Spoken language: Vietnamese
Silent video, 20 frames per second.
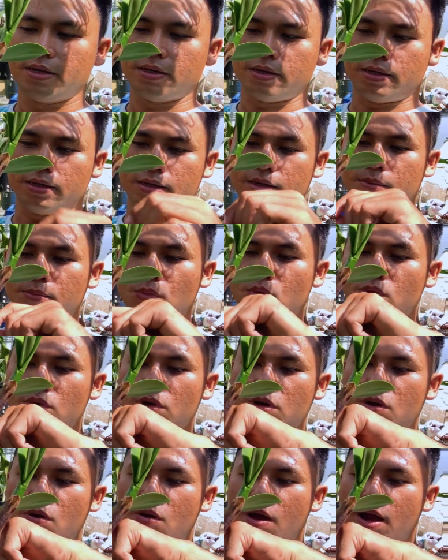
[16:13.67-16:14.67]
Thì muốn
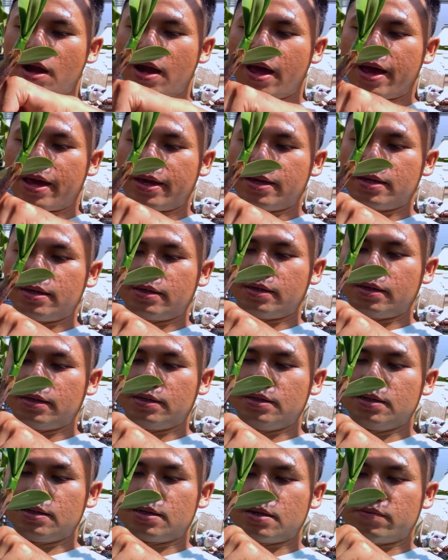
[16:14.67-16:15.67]
nó có hoa lại á, thì ít
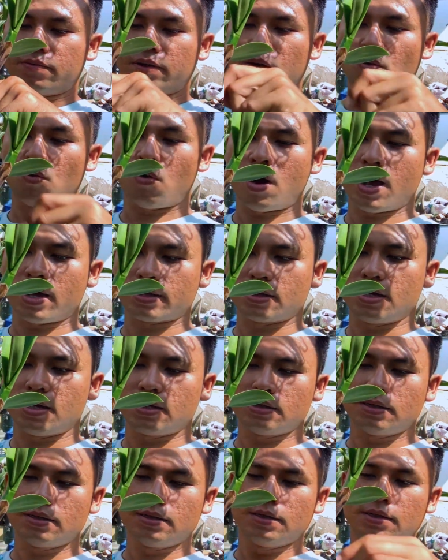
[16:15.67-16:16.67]
nhất là phải qua Tết,